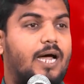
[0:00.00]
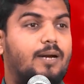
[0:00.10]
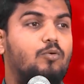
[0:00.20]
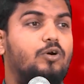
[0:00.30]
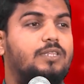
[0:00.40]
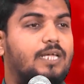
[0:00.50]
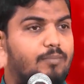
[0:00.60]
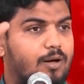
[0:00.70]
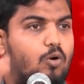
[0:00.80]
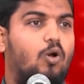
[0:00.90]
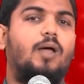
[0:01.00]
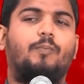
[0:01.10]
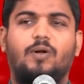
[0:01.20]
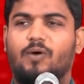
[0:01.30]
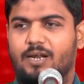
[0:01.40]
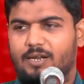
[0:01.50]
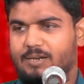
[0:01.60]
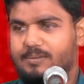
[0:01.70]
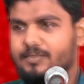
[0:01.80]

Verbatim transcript: கண்மூடித்தனமாக கொல்லப்படுவார்கள்